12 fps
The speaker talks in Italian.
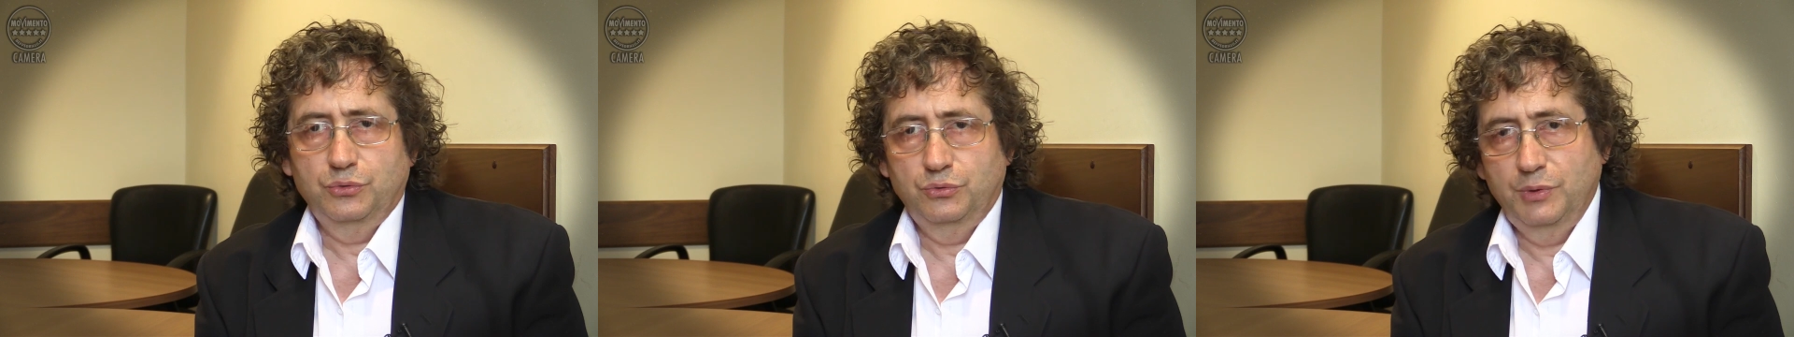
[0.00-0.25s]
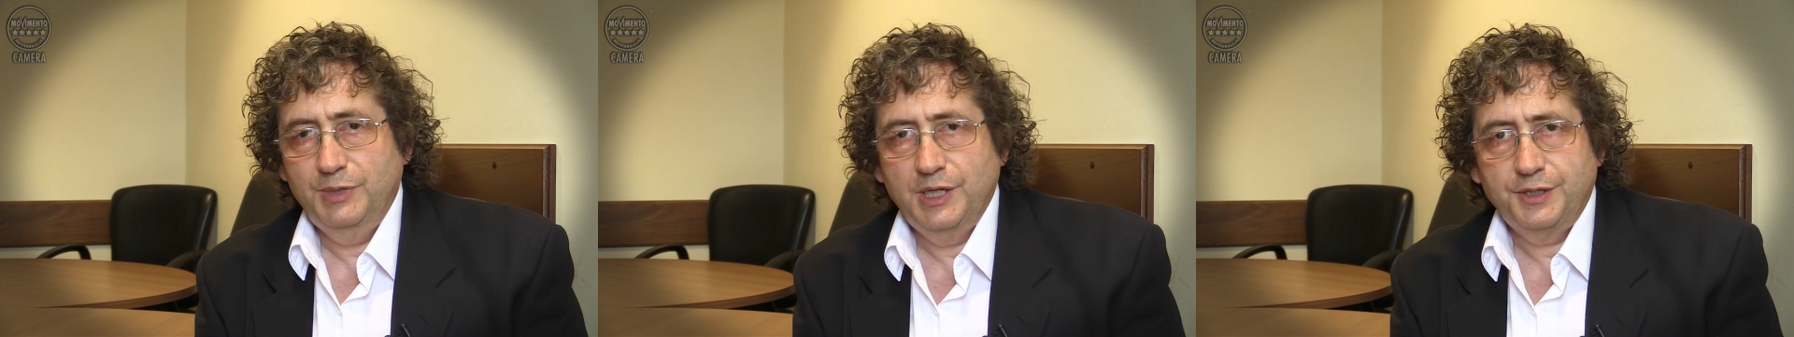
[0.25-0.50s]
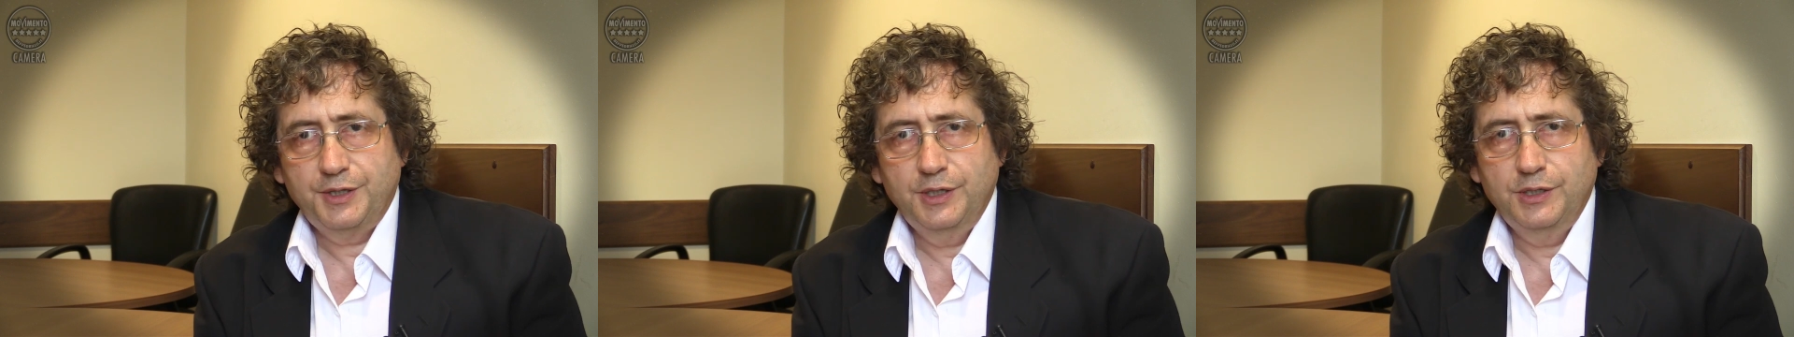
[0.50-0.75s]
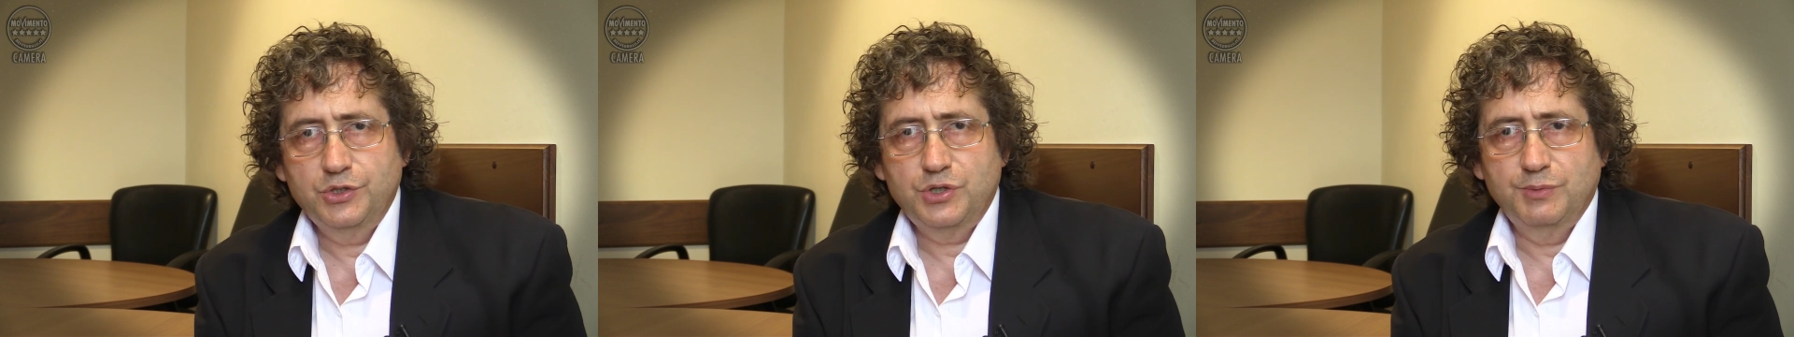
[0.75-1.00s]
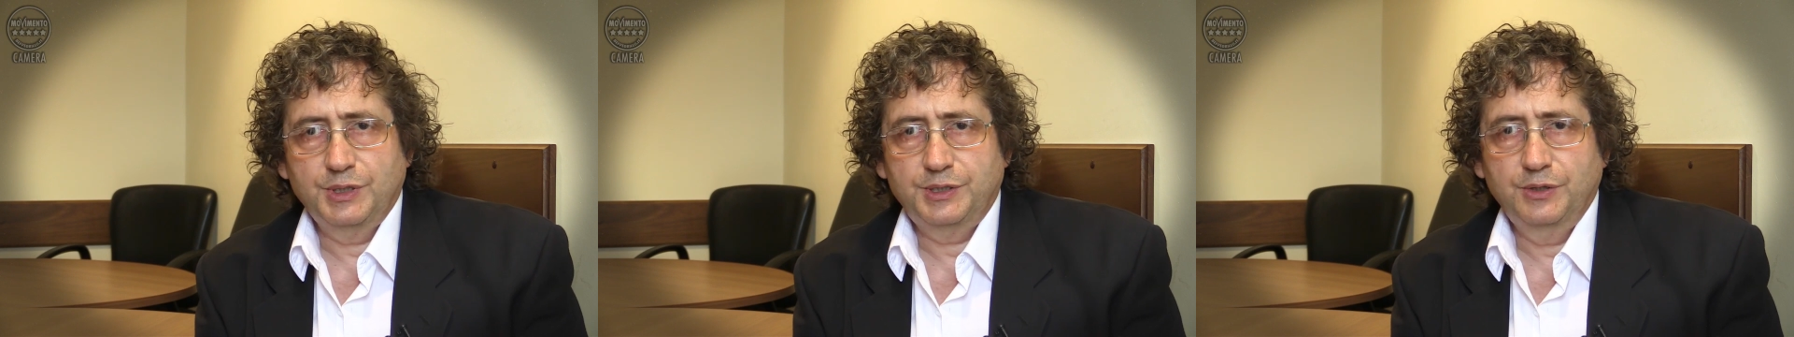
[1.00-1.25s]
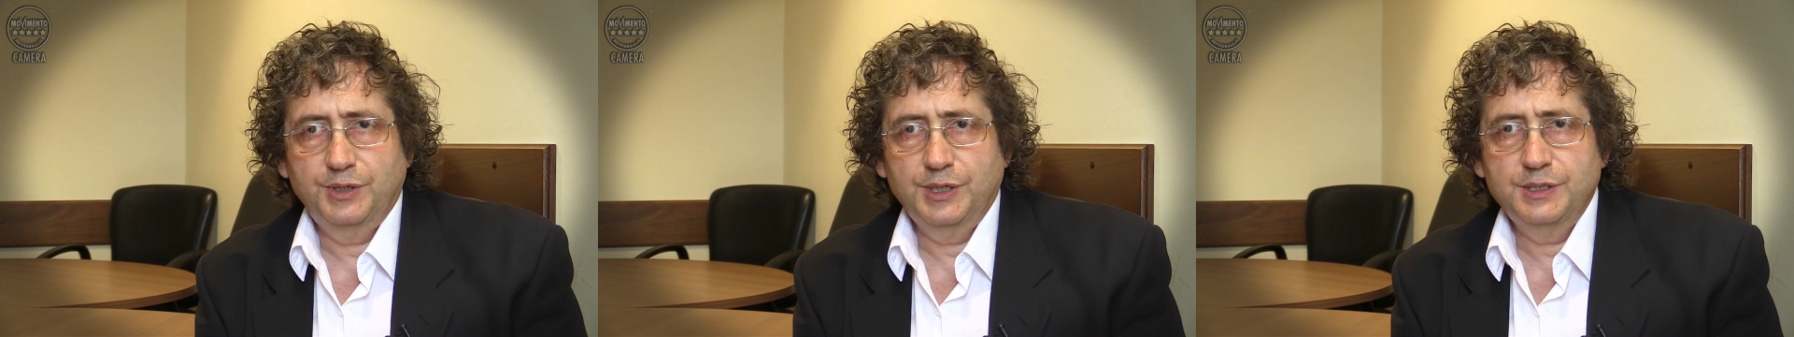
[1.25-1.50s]
2013
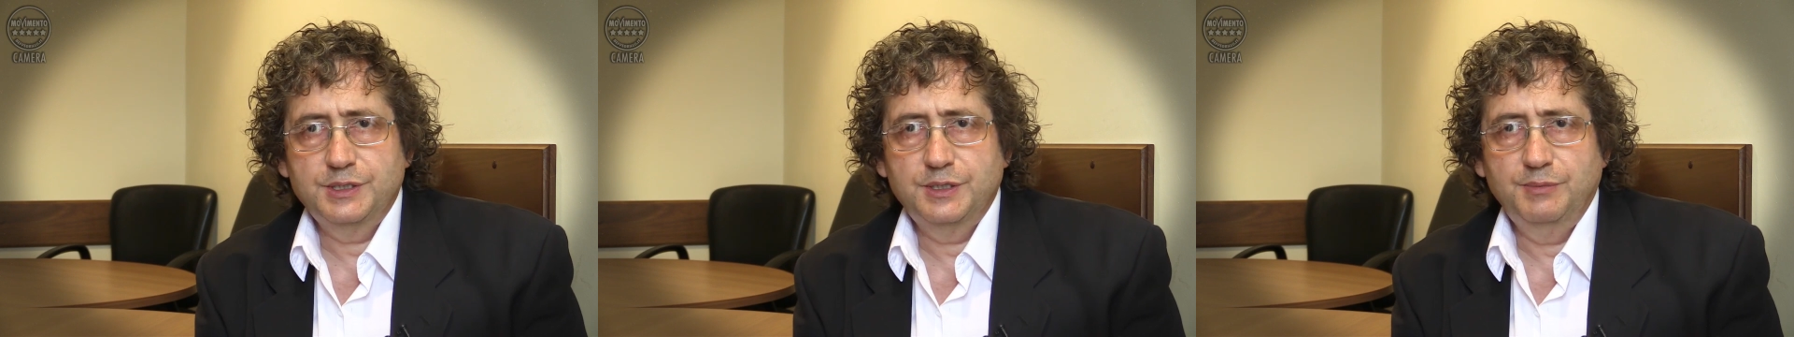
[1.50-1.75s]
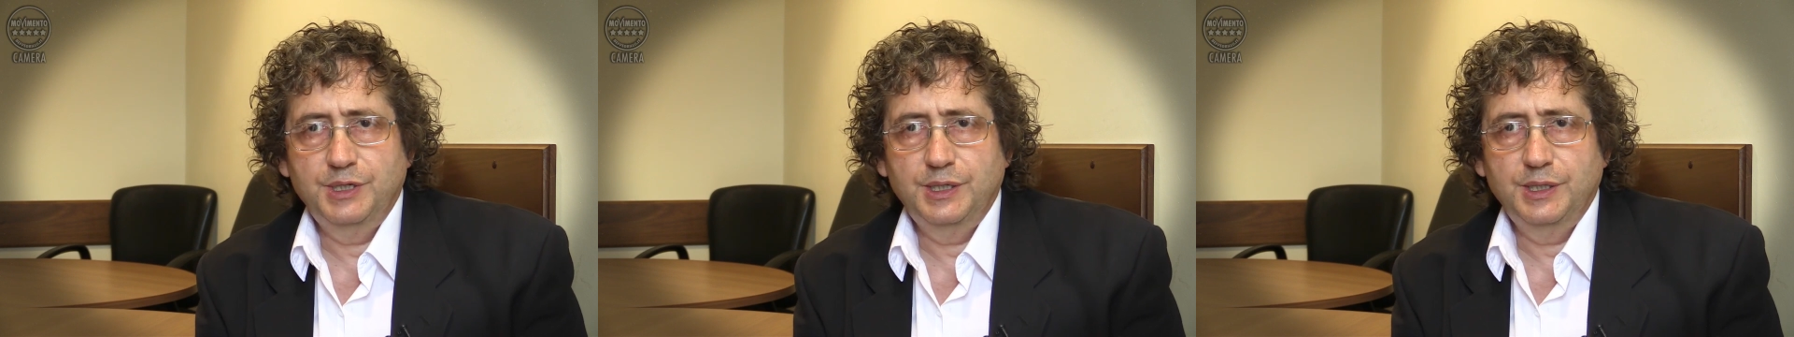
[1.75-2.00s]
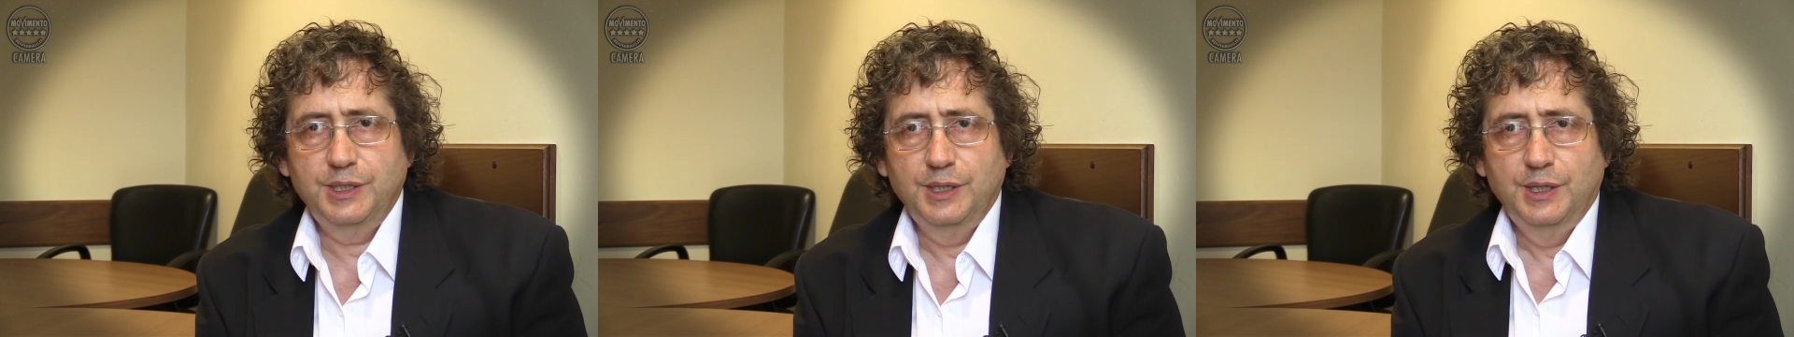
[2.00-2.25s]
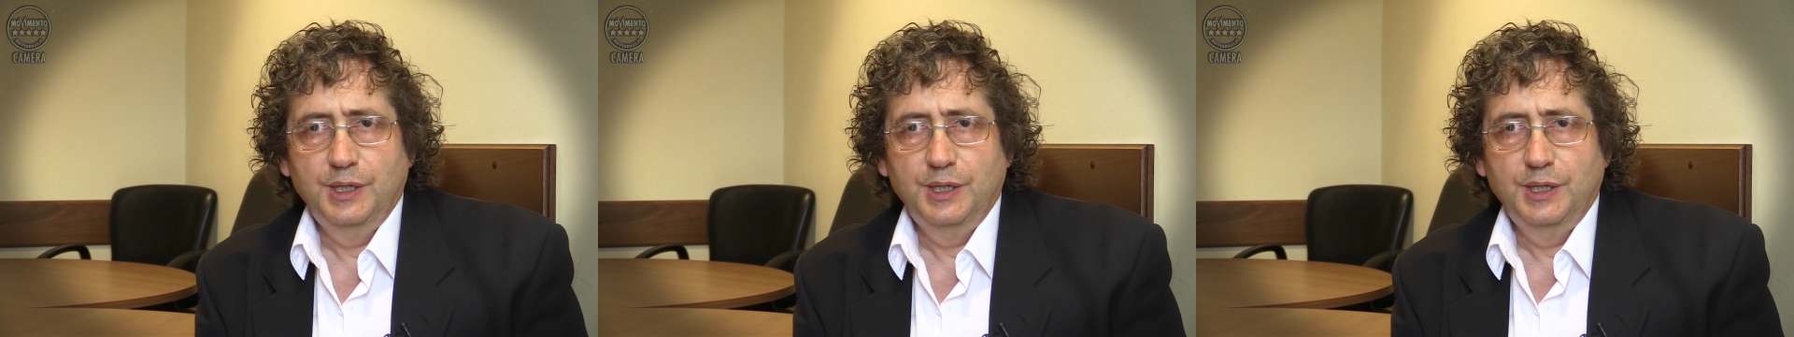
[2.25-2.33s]
Matteo Renzi mi,